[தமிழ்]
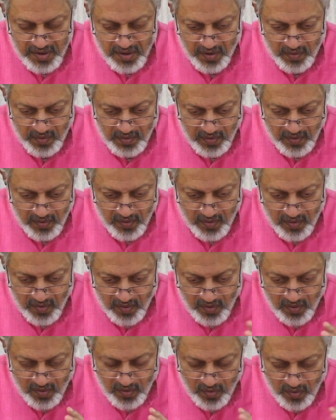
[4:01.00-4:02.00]
ஒரு
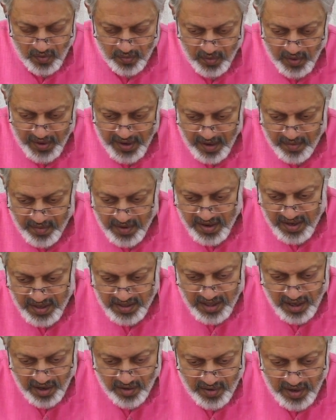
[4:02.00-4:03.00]
ஒரு முக்கியமான
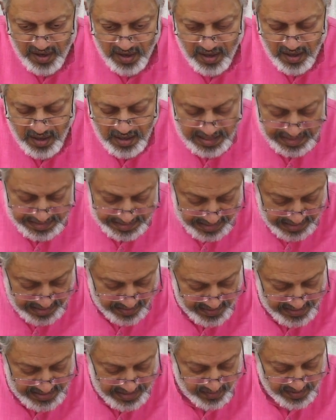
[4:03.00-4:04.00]
தருணங்கள் அதெல்லாம்
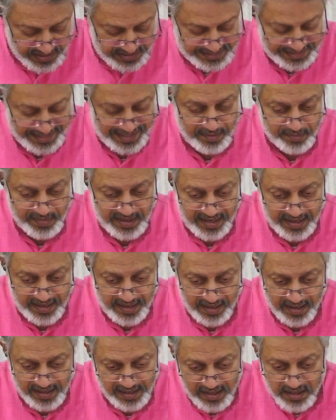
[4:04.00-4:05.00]
வந்து அவங்க ஷேர்
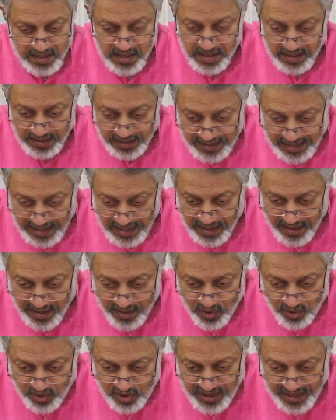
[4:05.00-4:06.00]
பண்ணியிருக்காங்க இது
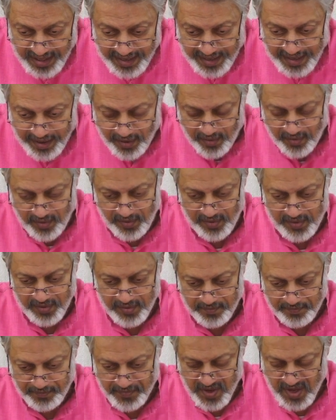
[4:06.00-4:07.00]
எல்லாருக்கும் தெரியணும்னுட்டு
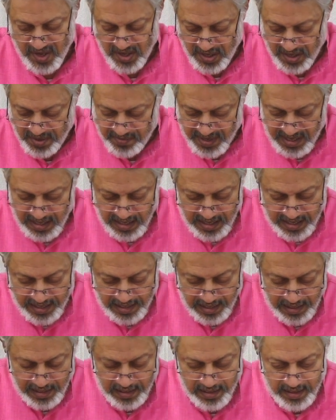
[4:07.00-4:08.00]
இவங்கள்லாம்
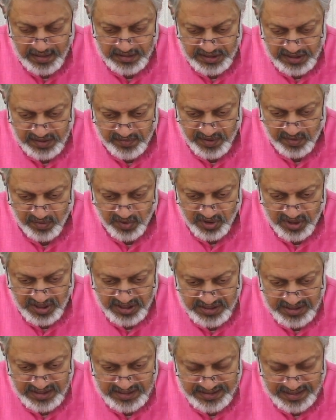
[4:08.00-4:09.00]
நல்ல ஜீவன் முக்தி
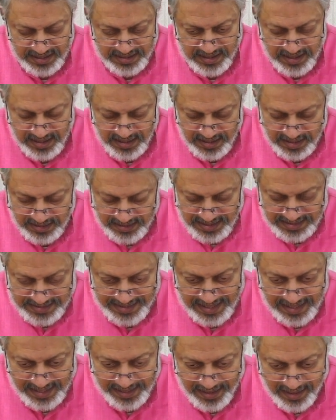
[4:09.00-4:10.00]
சத
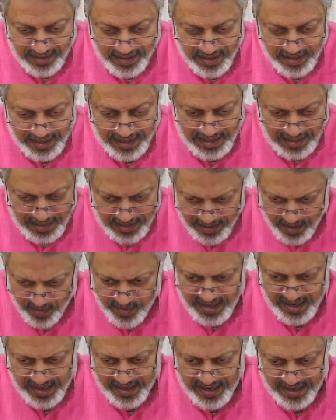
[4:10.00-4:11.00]
தசையில் இருக்காங்க எல்லாருமே
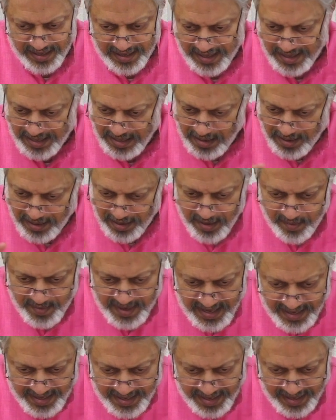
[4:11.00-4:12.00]
இருக்கீங்க நீங்கள் எல்லாருமே
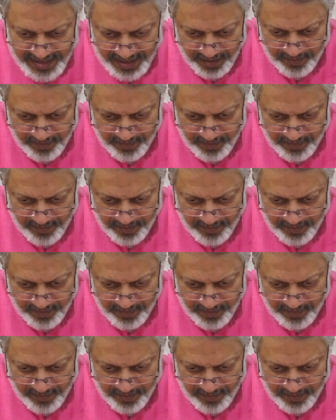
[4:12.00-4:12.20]
இருக்கீங்க